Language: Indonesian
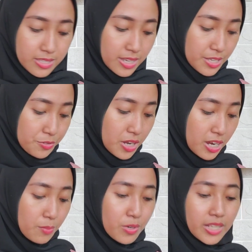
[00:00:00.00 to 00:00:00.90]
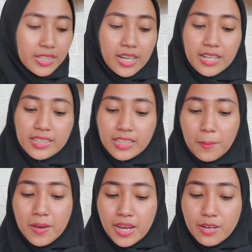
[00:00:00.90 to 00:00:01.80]
Jika sudah, kemudian tinggal kita
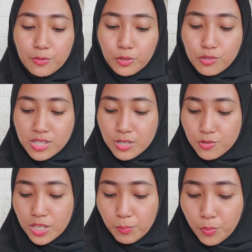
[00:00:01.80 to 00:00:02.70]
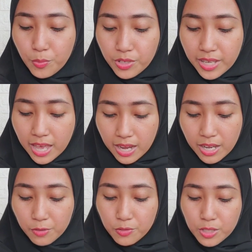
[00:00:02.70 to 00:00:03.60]
tambahkan untuk si kunyit bubuknya.
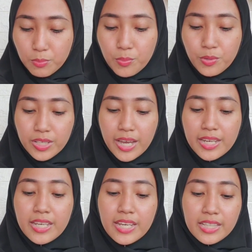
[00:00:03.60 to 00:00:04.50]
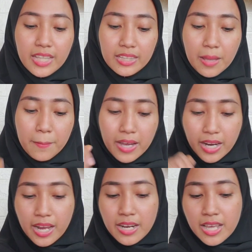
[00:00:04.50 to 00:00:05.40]
Kalau kunyit bubuknya ini kita
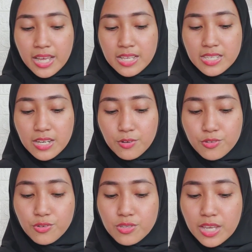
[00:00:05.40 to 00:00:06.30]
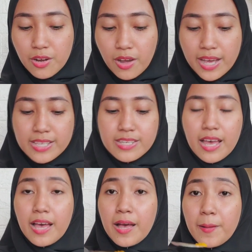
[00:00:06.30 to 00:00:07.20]
tambahkan seujung sendok
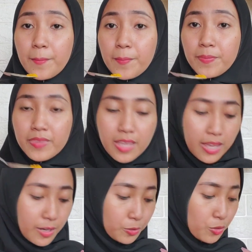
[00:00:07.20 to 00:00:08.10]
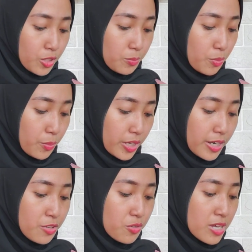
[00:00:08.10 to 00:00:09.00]
aja. Nah untuk kunyit bubuk
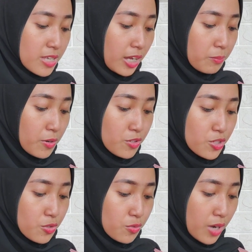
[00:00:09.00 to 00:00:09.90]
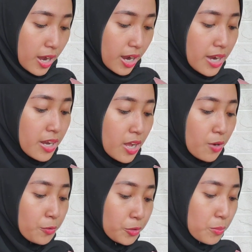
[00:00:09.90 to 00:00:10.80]
ini juga sangat bagus digunakan
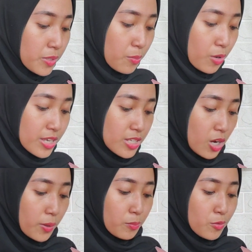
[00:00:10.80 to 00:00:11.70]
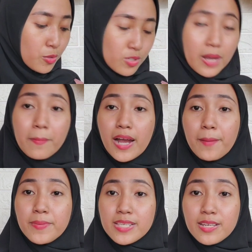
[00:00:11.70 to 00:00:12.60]
untuk menyembuhkan jerawat putusan
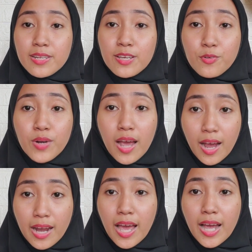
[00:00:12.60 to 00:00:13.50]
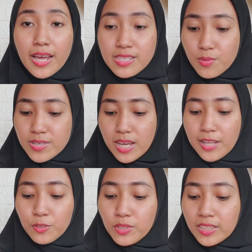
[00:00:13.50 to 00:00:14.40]
bahkan bisa digunakan agar si wajah
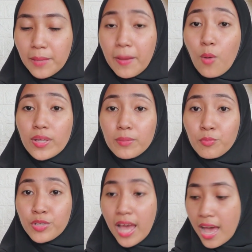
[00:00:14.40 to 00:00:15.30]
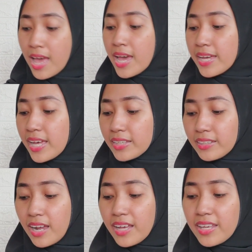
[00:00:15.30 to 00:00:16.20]
kalian itu tetap awet muda. Yang
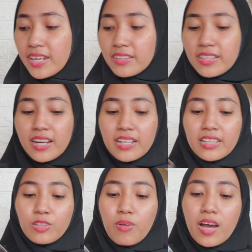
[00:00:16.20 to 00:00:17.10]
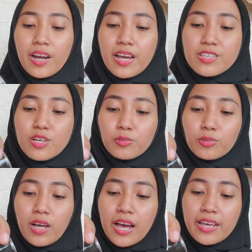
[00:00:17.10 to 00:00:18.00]
terakhir tinggal kita tuangkan aja
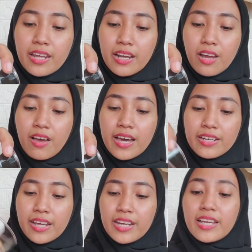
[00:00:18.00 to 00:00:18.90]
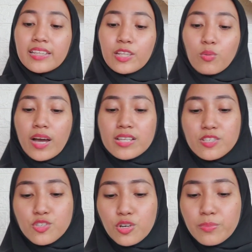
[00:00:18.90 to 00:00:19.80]
untuk air. Kalau airnya ini kita tuangkan
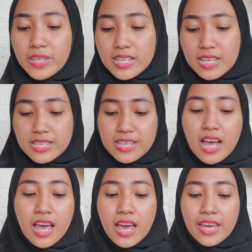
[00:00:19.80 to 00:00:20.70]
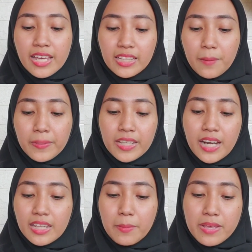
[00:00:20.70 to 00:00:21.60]
secukupnya saja. Yang terpenting
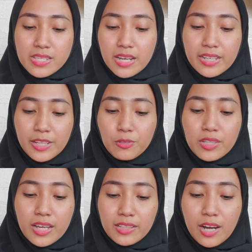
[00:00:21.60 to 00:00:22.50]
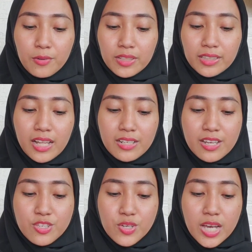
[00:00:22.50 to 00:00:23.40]
nanti maskernya itu tidak terlalu kental
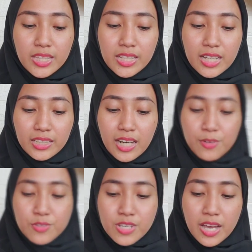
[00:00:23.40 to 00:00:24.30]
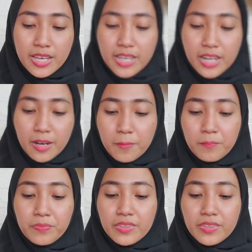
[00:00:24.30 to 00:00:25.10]
dan juga tidak terlalu cair.